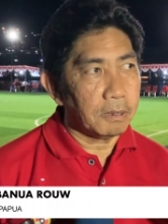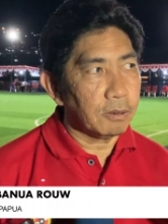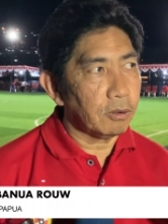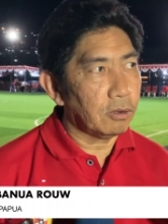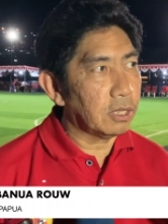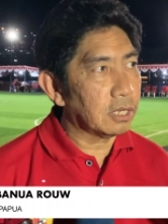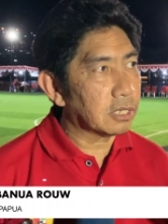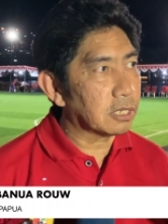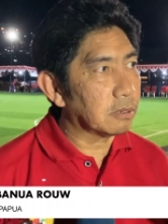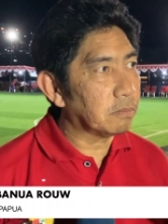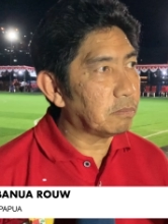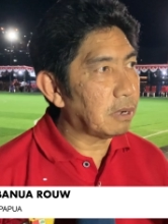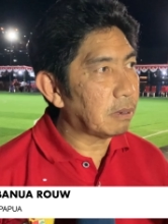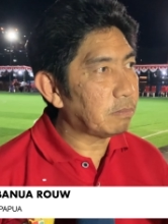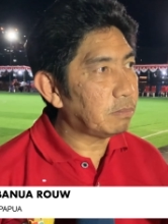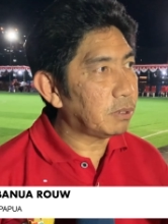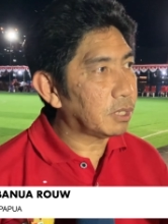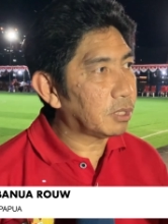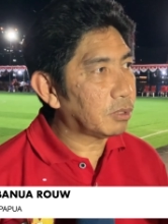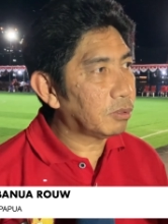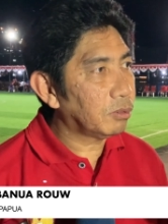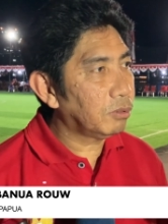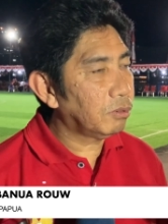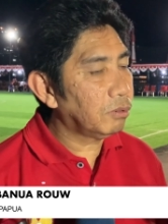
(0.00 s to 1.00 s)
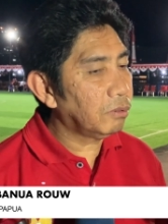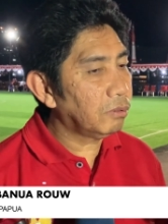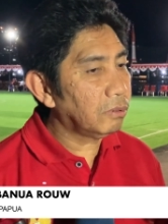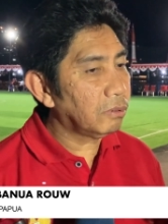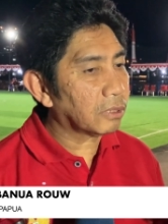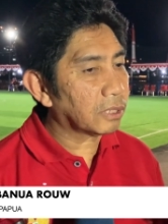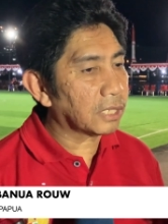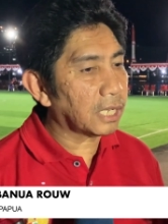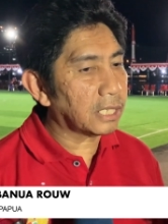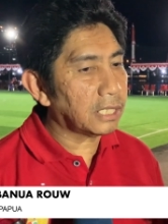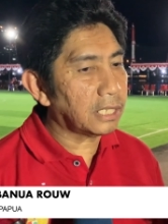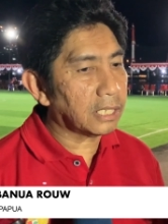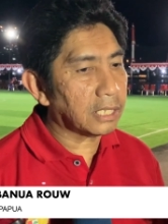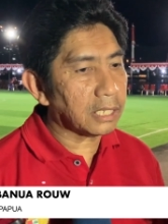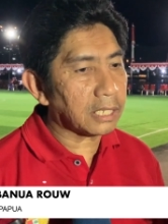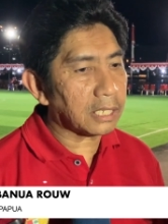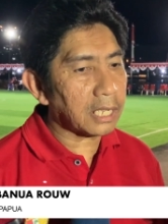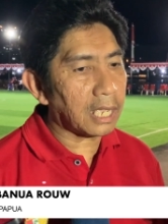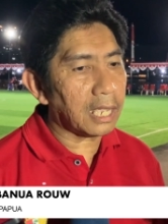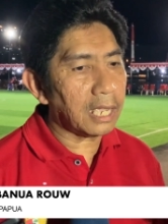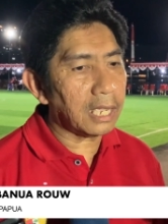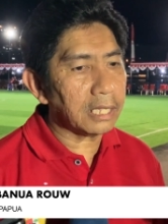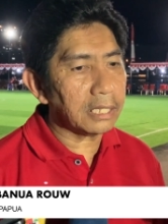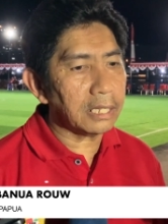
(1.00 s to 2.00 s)
Oleh sebab itu, tradisi
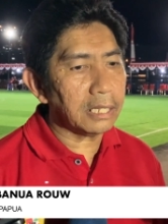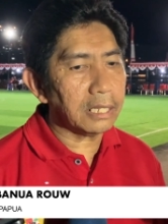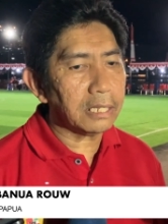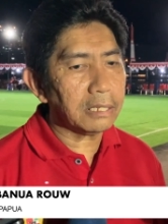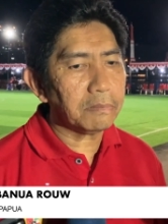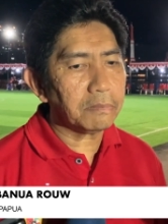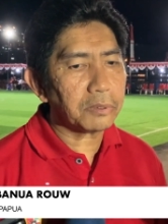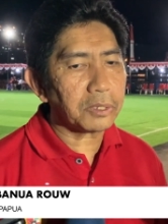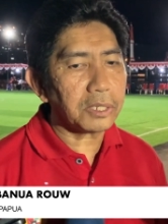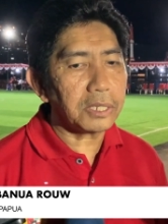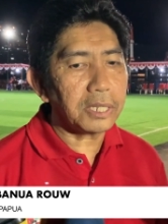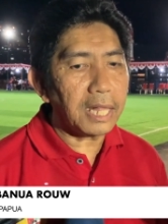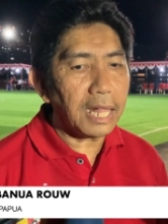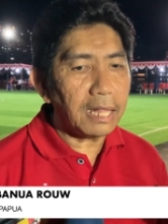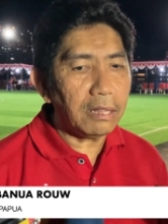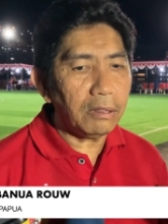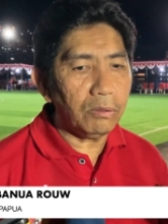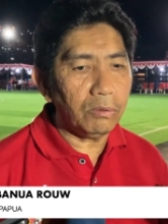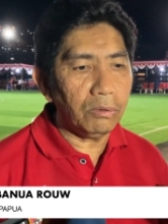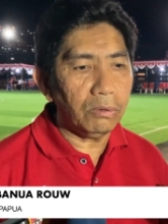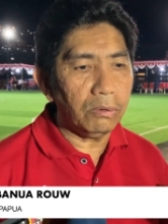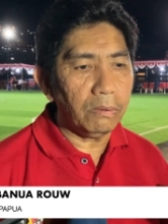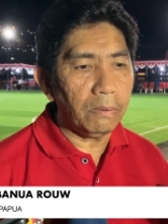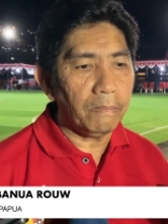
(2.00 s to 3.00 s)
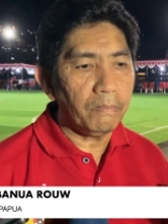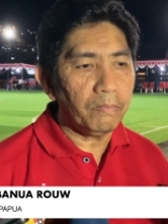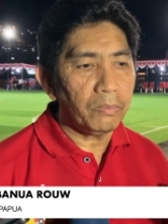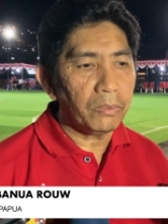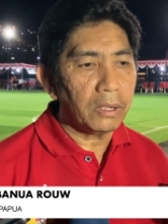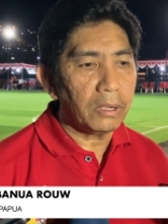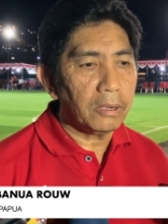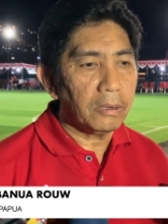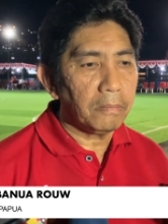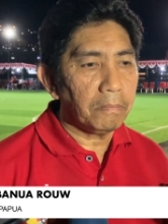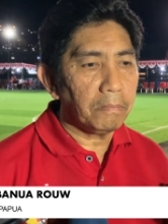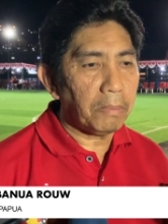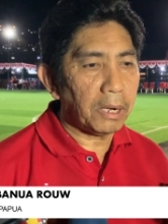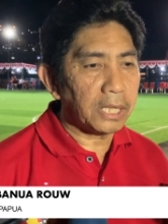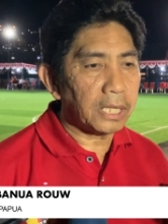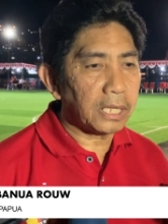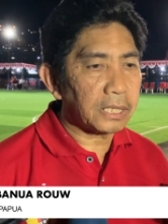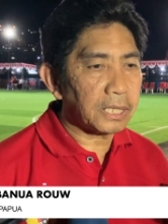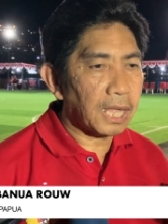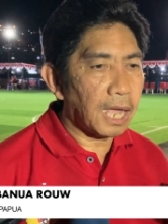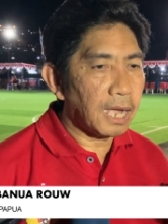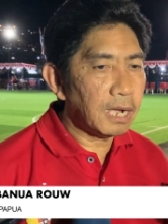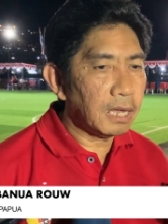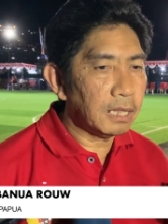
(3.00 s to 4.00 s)
saya adalah selalu pada
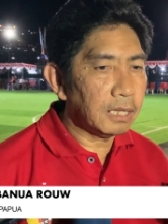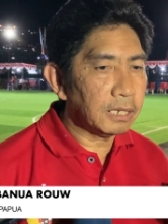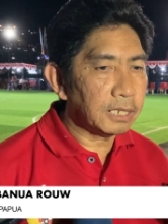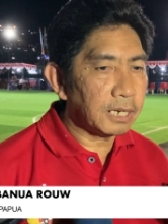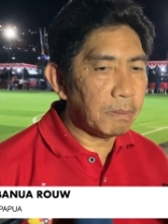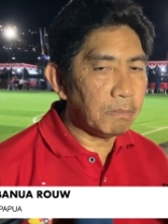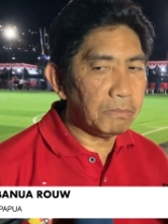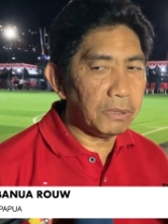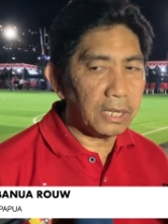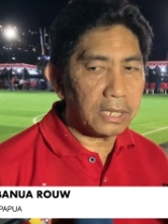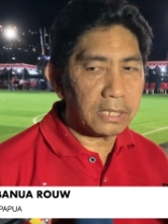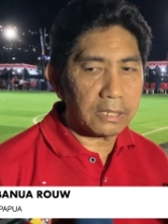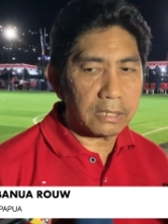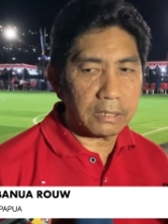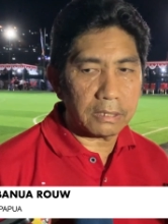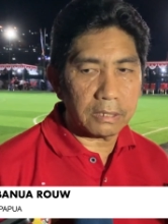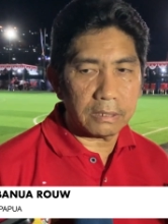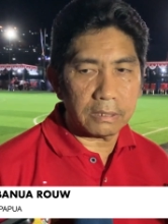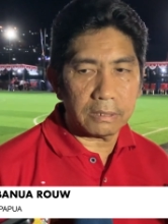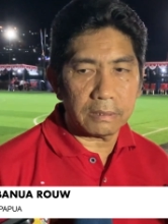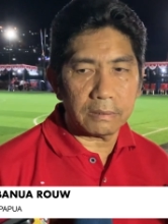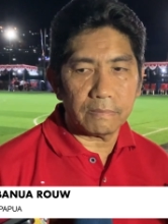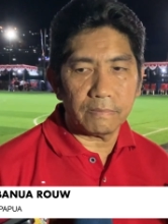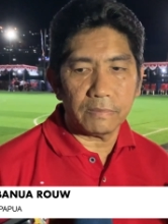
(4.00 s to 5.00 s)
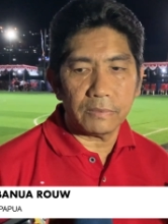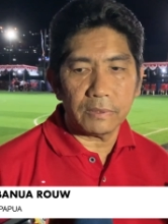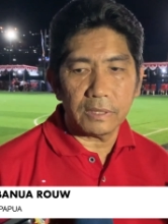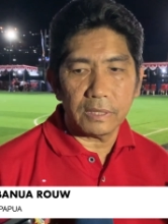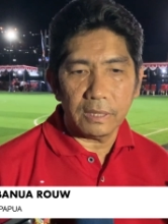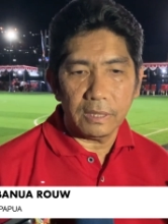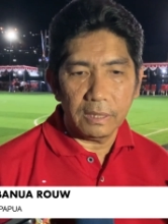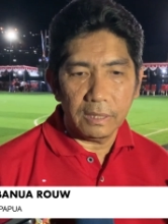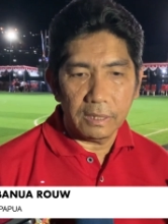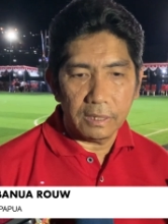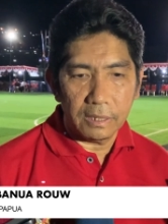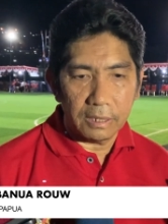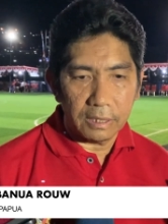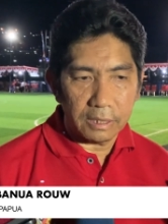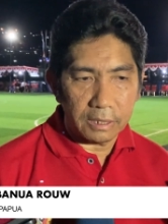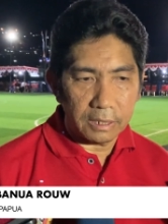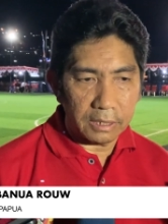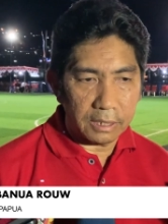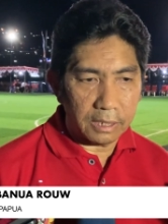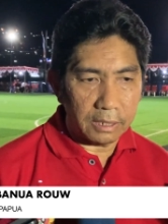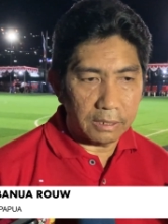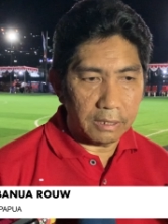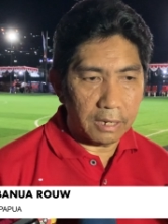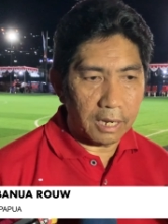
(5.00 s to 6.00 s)
tanggal
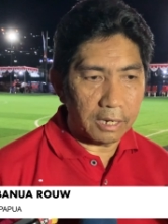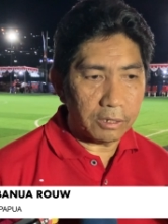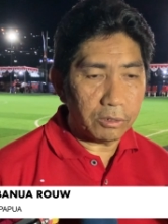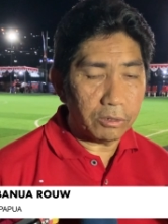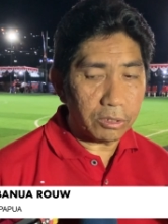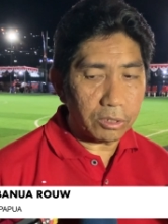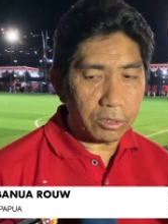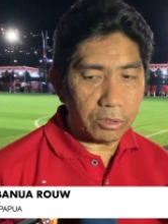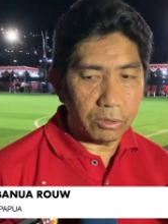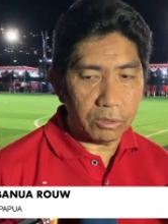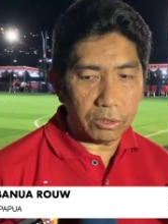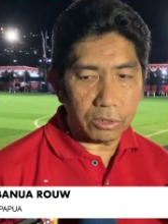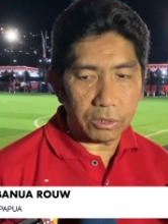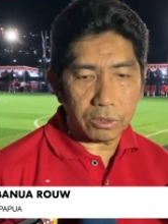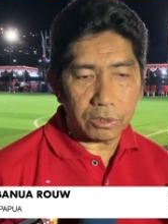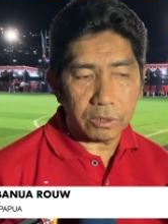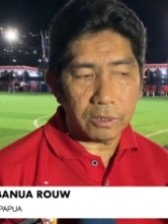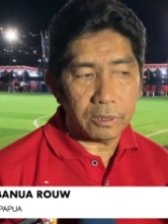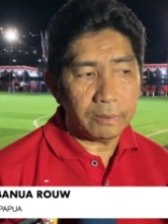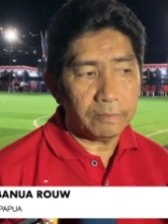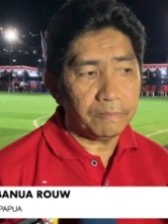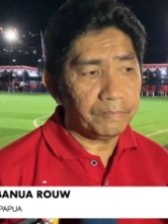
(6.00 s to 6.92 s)
16 Agustus